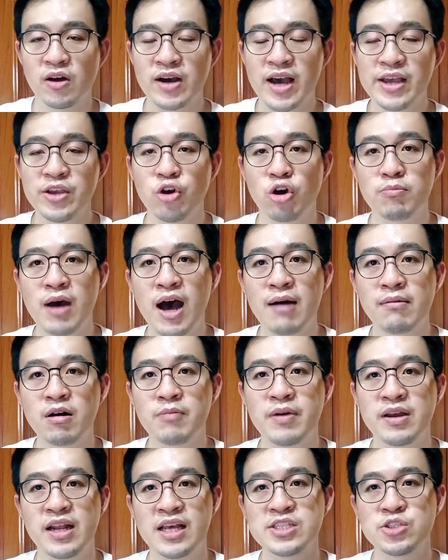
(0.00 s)
เราแค่โยนภาพเข้าไป
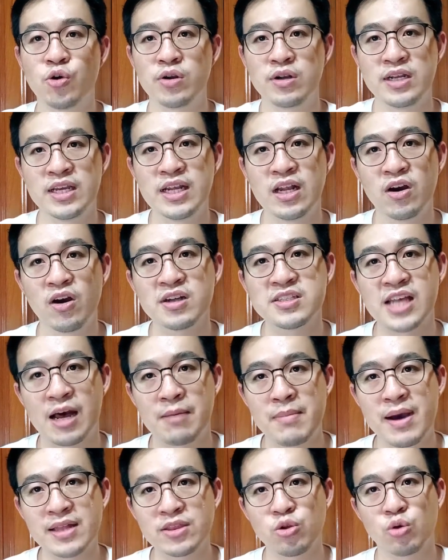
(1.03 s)
ในส่วนนี้เราก็สา
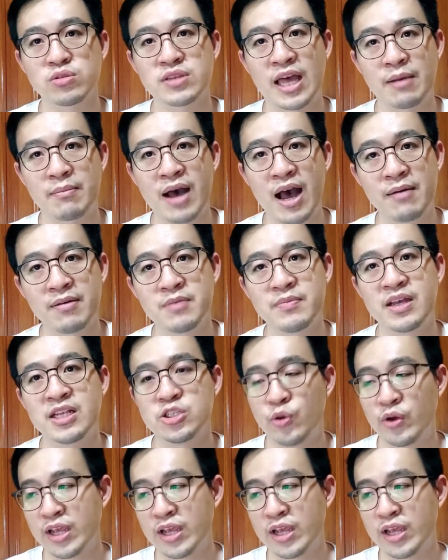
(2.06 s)
มารถตกแต่งภาพให้มันส